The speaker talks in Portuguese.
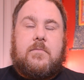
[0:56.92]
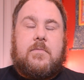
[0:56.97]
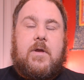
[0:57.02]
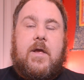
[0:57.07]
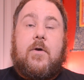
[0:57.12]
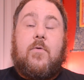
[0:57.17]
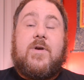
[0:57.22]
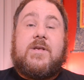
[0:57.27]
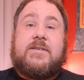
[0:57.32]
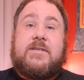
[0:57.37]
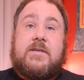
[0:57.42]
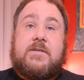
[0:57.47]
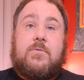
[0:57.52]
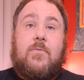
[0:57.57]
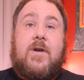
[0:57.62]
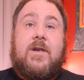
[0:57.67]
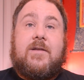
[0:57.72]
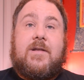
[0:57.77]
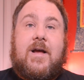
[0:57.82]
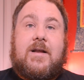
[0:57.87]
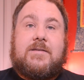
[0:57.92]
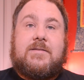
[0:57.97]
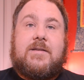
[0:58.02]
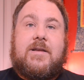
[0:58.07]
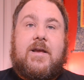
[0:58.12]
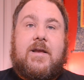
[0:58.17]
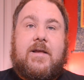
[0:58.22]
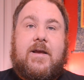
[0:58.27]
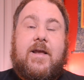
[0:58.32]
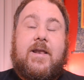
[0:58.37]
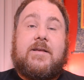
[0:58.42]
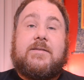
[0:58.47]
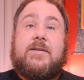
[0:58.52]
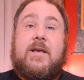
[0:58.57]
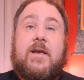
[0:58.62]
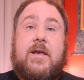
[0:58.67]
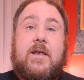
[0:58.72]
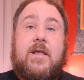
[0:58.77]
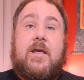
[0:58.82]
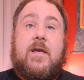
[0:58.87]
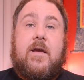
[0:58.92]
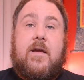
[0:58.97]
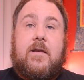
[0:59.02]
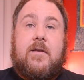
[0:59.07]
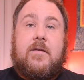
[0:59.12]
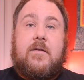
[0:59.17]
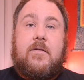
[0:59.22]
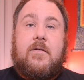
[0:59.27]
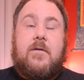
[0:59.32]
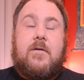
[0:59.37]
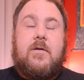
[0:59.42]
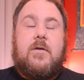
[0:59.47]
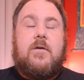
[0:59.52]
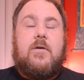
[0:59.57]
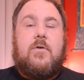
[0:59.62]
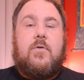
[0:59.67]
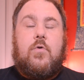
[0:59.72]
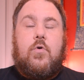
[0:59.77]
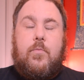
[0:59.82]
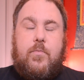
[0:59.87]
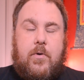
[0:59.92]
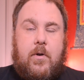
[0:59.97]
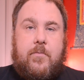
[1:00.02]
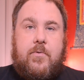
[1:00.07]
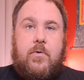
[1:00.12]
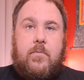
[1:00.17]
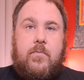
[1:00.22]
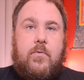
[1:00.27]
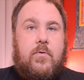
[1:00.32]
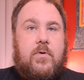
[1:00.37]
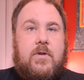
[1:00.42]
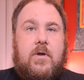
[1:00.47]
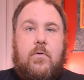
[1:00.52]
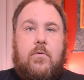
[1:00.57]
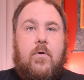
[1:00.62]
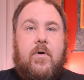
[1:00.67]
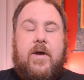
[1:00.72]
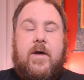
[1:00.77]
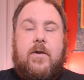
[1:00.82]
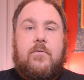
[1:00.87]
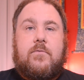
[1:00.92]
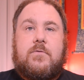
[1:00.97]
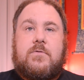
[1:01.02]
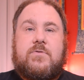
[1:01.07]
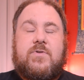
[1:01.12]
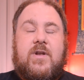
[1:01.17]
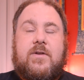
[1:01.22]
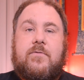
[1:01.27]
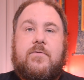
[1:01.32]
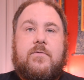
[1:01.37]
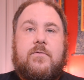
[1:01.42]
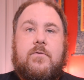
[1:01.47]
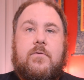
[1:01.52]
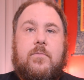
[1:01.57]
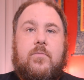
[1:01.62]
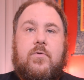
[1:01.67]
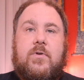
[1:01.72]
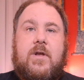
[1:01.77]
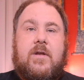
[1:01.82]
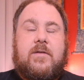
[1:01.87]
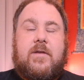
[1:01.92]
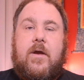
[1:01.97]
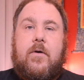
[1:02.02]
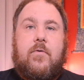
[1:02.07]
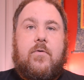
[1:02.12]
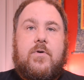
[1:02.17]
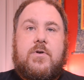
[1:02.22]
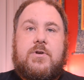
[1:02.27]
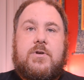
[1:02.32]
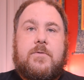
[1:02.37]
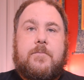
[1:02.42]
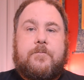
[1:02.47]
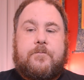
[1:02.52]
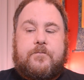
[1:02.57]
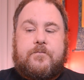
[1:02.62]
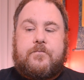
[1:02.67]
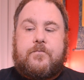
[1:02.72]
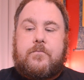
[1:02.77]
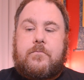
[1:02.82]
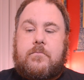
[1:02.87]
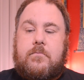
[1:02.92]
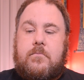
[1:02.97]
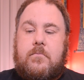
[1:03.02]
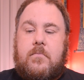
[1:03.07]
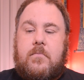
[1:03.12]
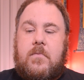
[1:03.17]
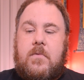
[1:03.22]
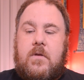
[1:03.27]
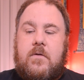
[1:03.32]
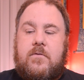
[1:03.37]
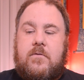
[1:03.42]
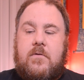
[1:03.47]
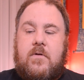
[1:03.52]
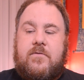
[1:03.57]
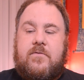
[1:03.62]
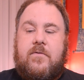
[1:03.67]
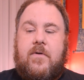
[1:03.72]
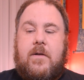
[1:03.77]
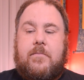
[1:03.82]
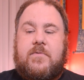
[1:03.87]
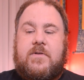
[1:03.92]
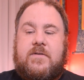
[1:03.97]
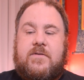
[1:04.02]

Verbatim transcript: reconhecer as qualidades dele, querer ser que nem ele. O próprio Buda, ou qualquer um dos alunos do Buda até hoje, se nós tivermos